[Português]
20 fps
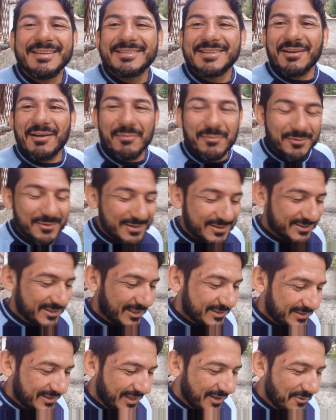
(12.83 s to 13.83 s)
então, amores,
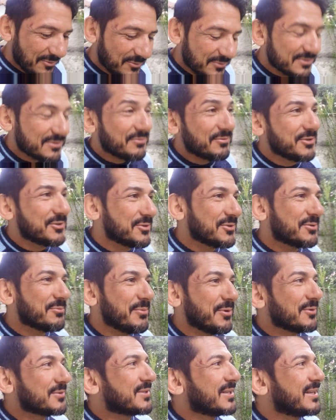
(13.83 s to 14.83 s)
já tem alguns vídeos
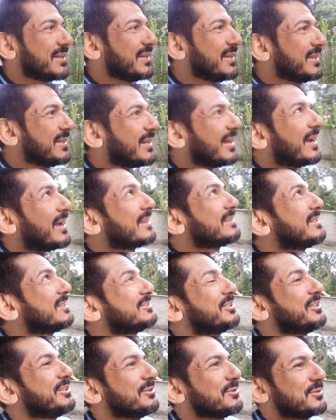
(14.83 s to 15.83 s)
meus aqui na casa da
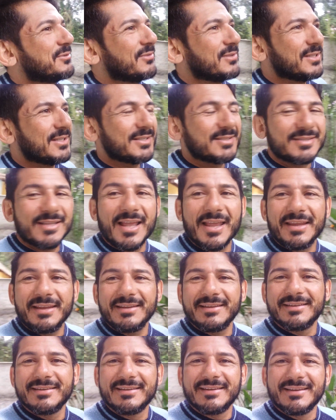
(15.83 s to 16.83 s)
tia Nilson
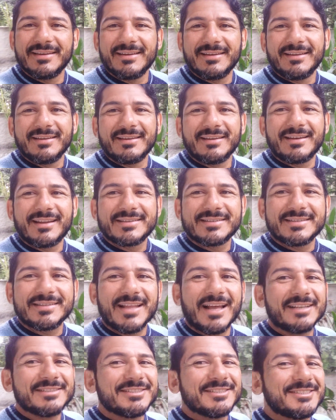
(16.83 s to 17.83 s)
Vandesten, na
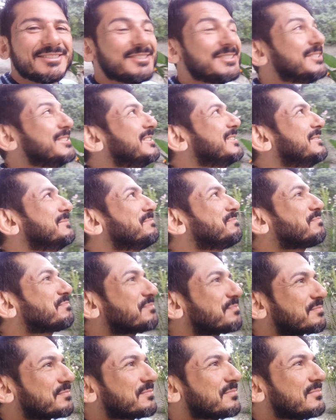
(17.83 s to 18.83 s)
cidade de
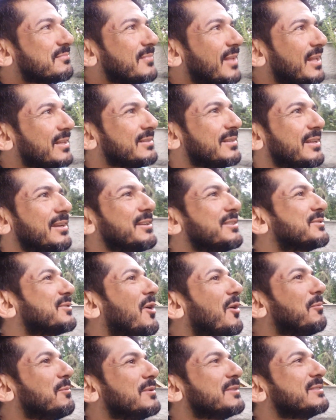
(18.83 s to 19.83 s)

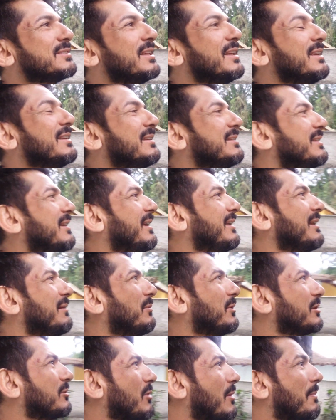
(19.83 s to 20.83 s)
Teresópolis, né? Ela
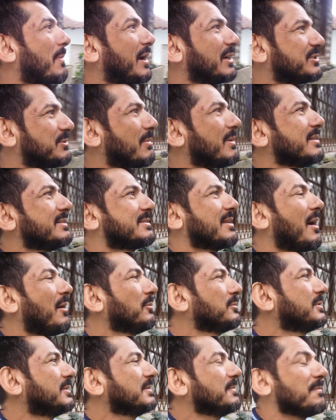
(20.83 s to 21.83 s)
mora numa parte mais
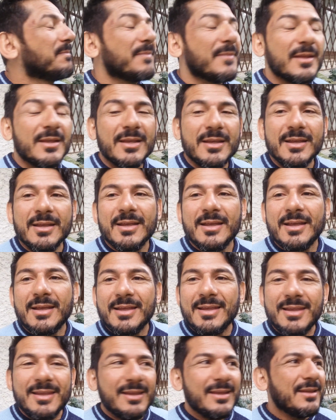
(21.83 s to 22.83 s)
alta.
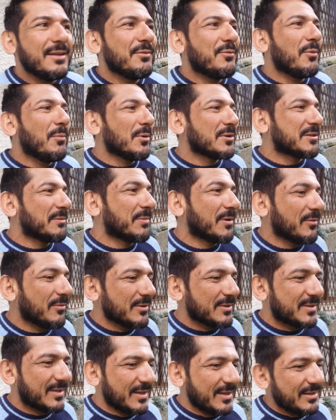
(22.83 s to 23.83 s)
E vou mostrar para
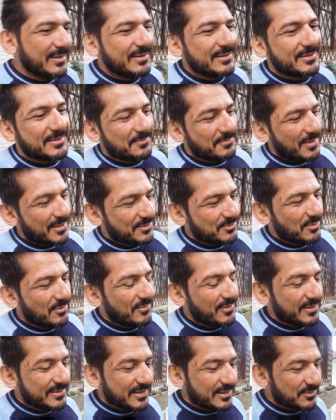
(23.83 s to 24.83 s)
vocês, mais uma
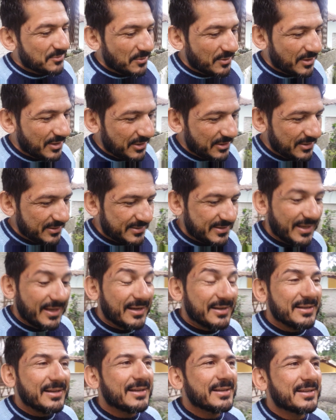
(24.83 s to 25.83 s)
vez, as orquídeas
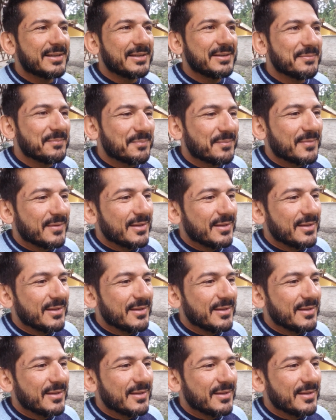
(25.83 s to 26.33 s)
dela aqui.